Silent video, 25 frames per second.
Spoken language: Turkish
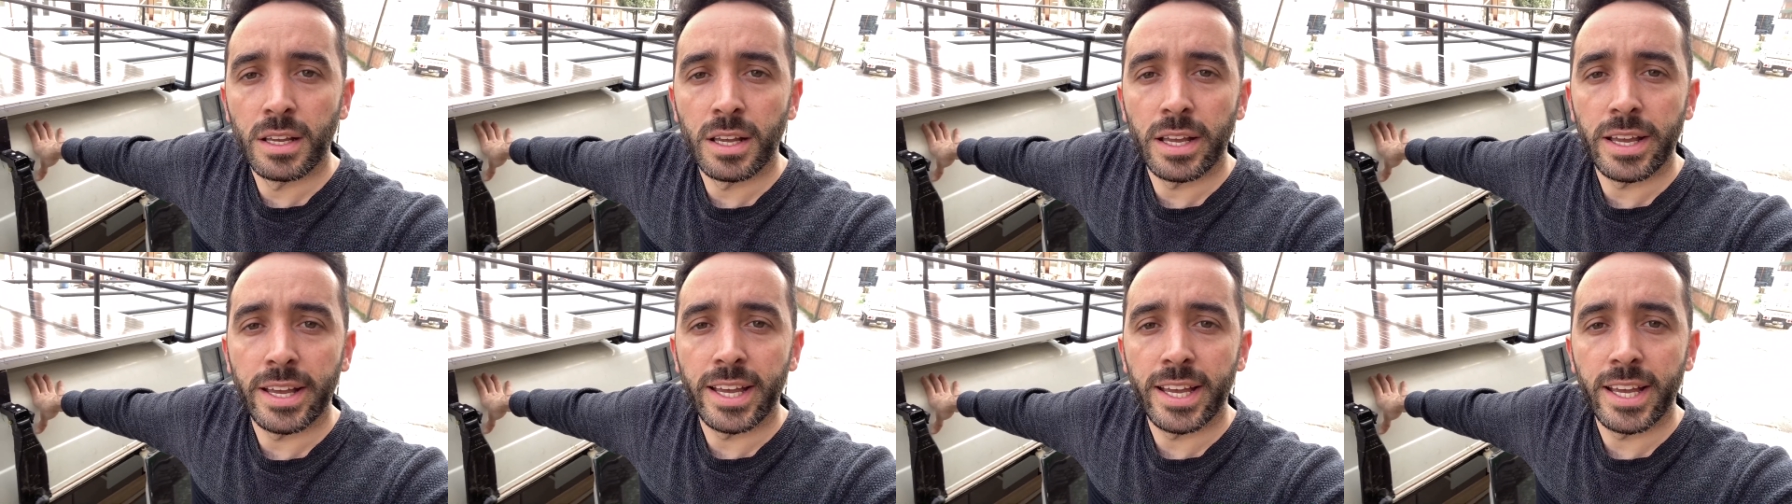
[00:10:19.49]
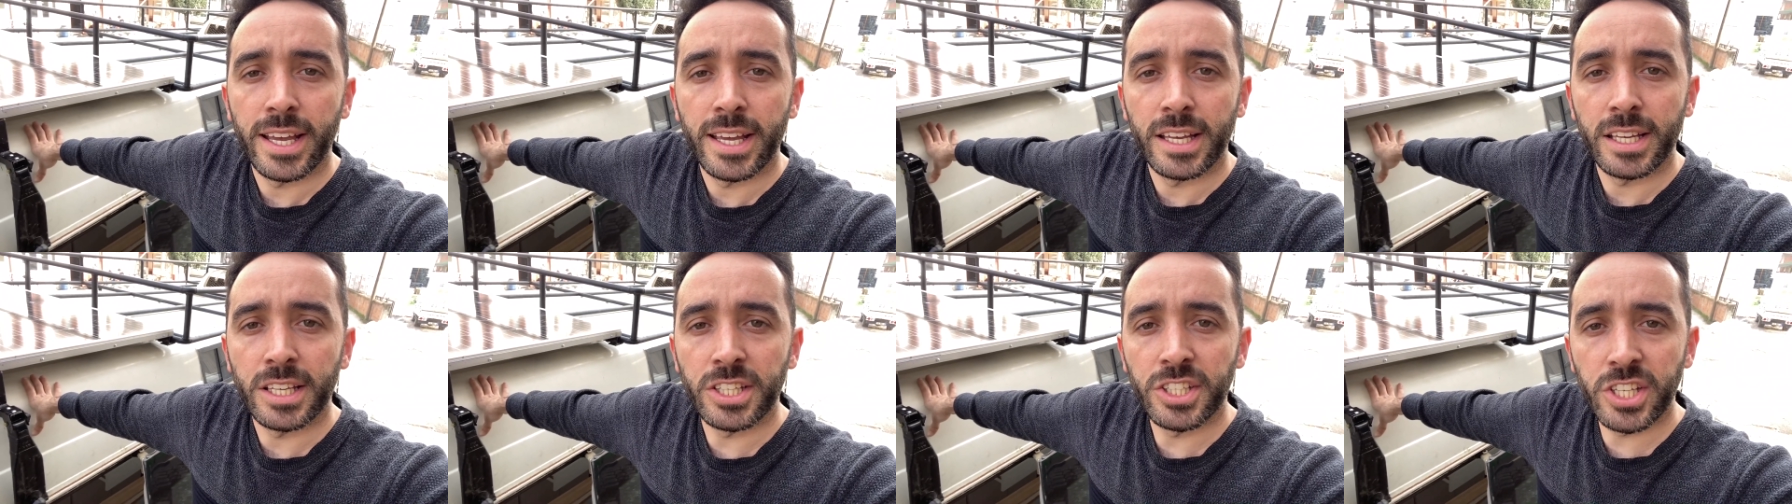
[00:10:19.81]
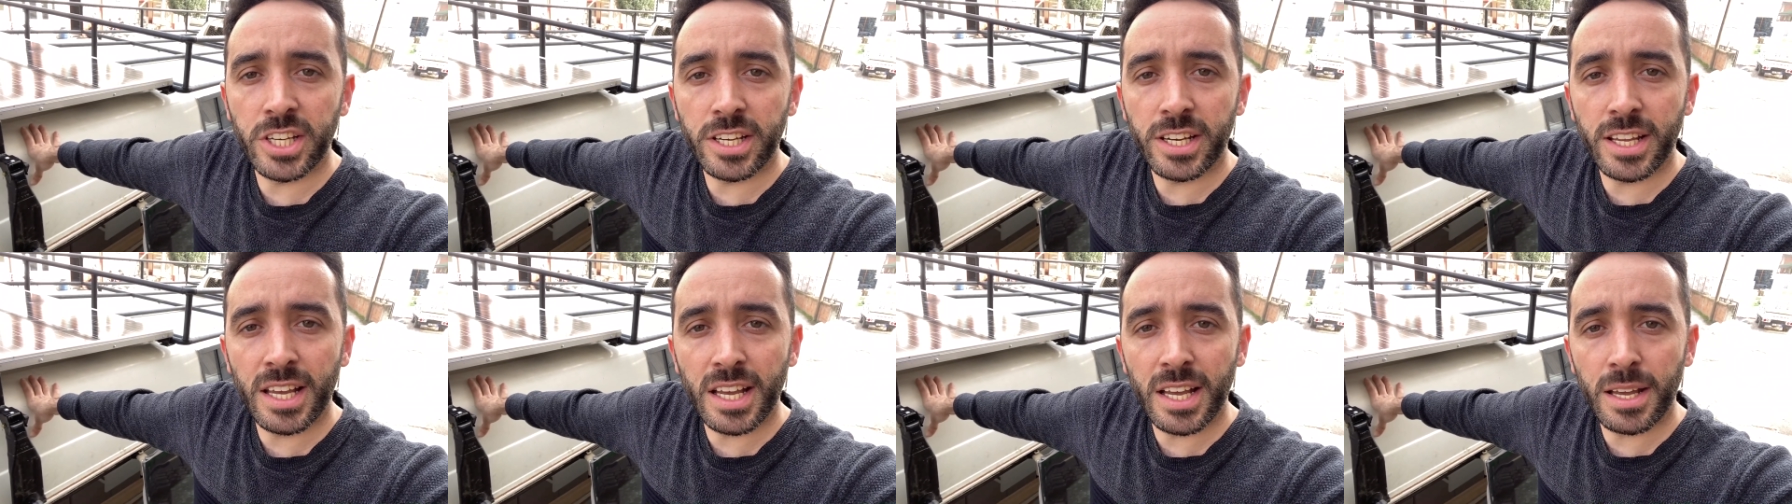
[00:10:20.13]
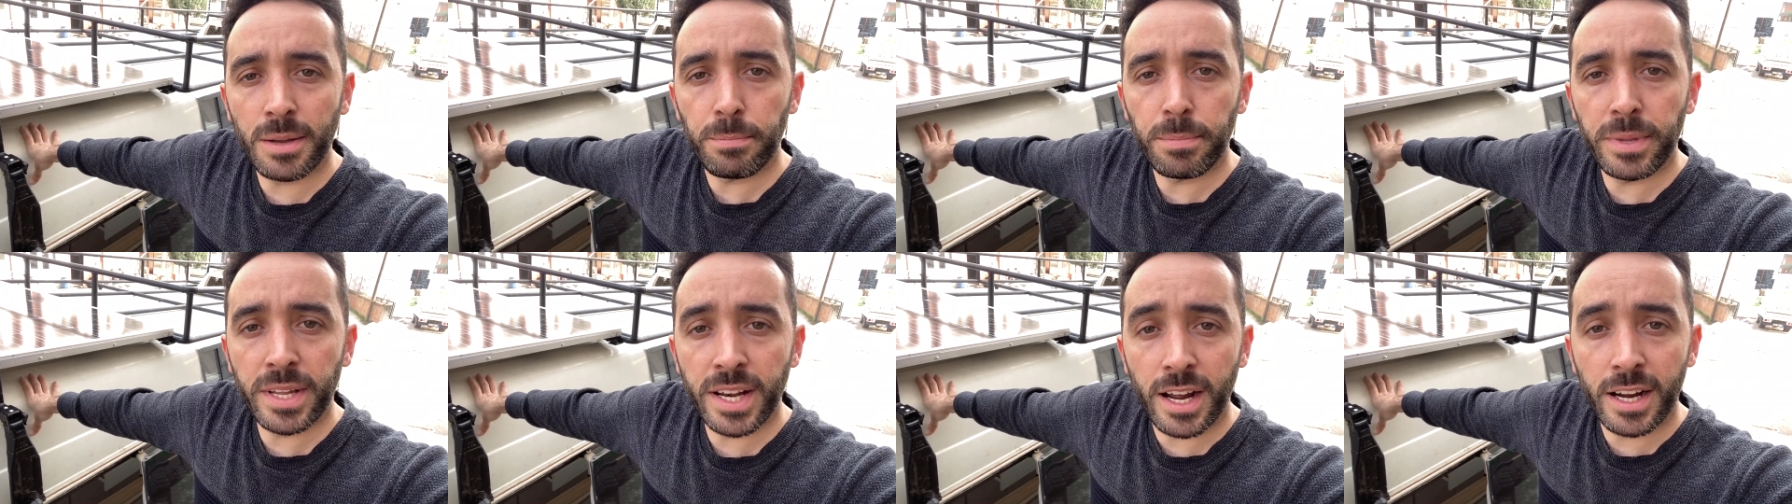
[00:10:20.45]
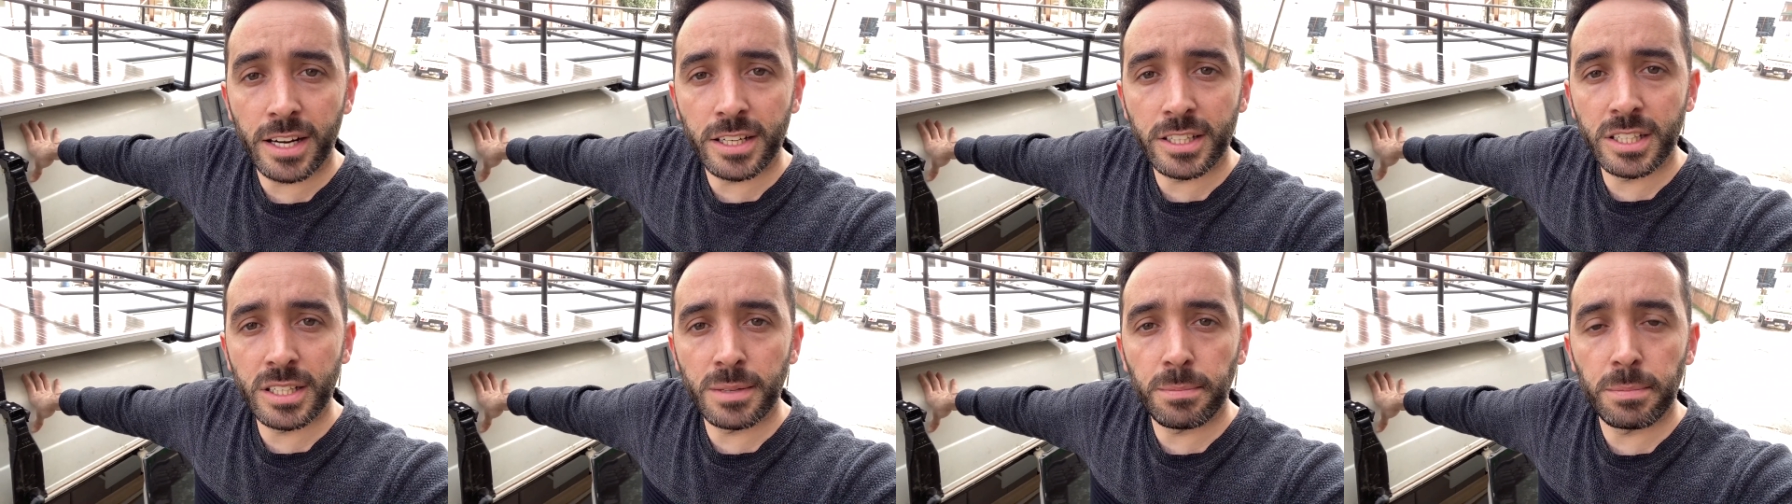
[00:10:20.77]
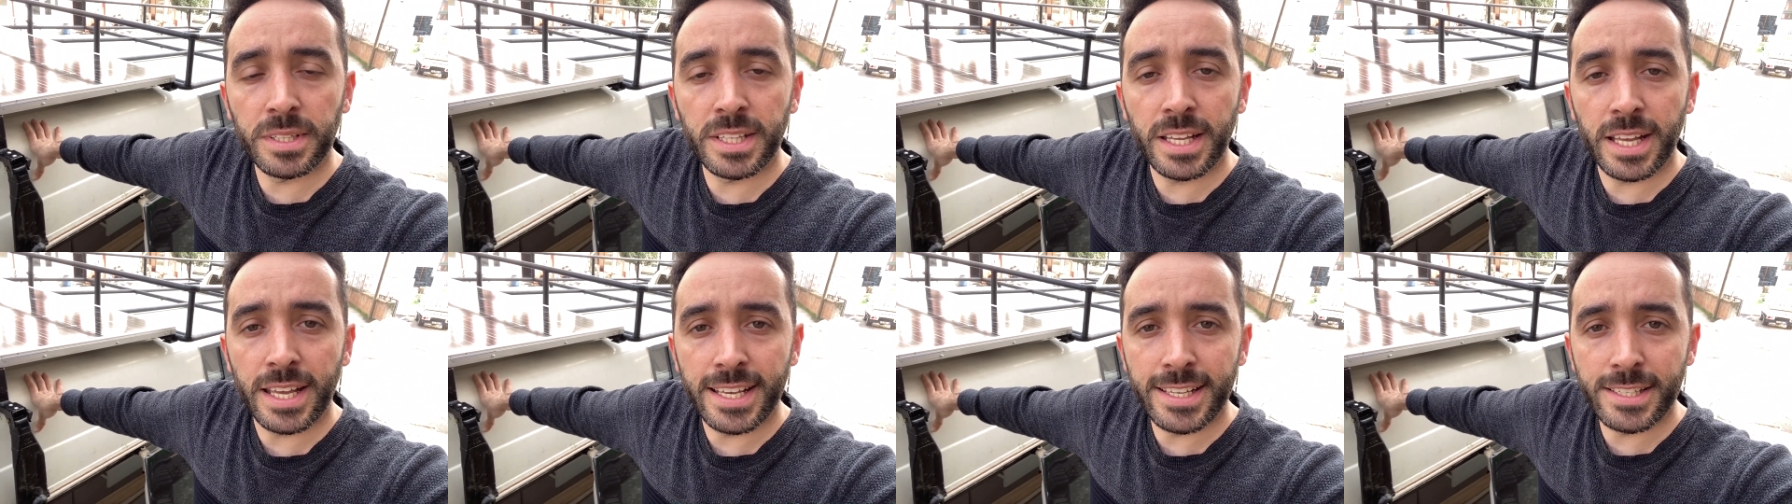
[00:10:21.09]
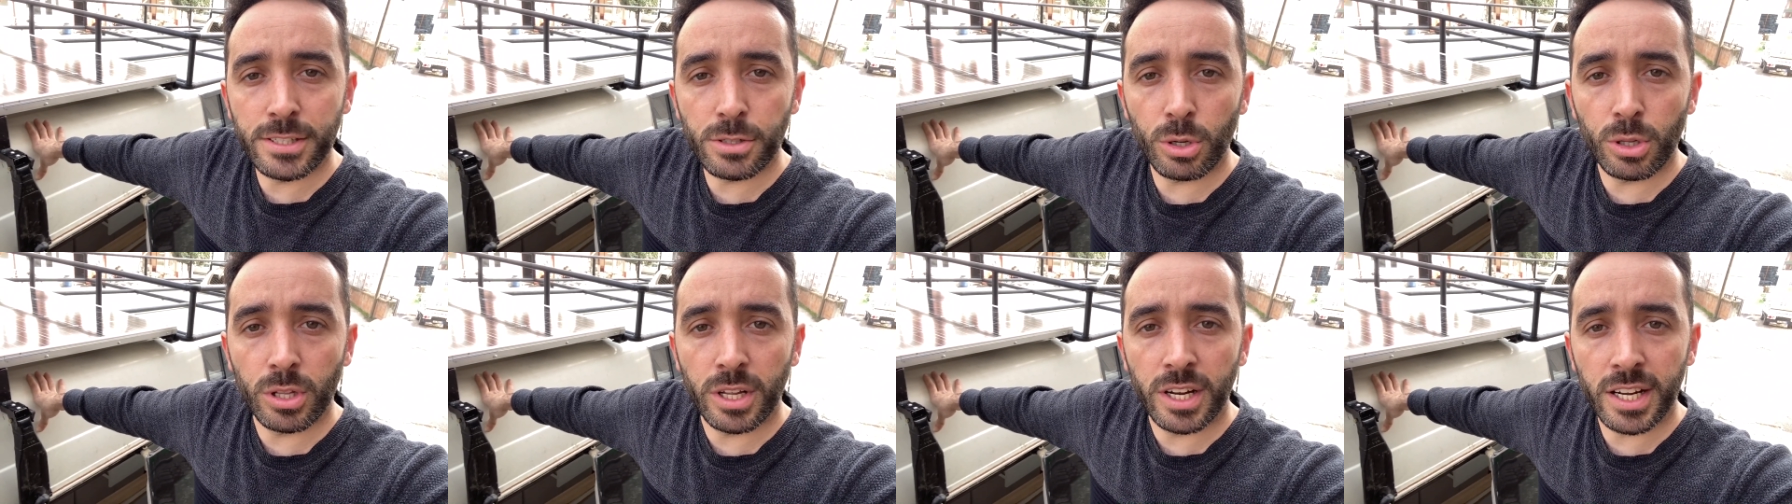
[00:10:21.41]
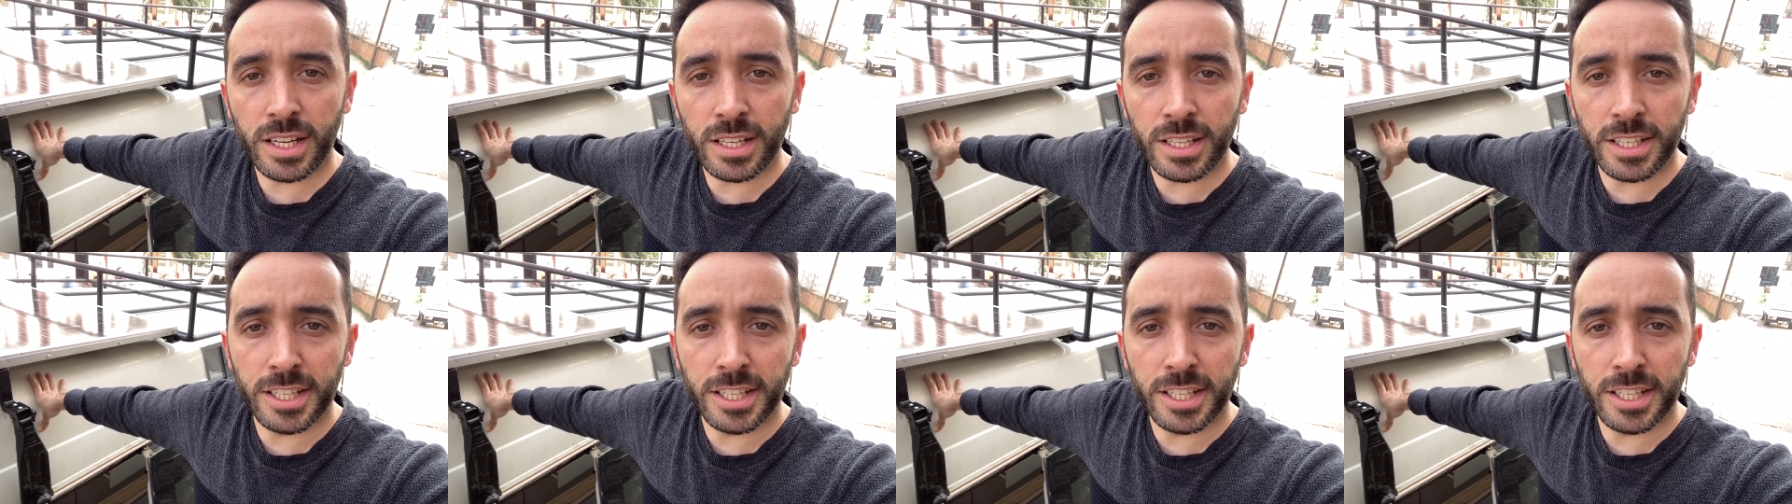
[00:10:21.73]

e, içeriye bir artı bir de eksi olarak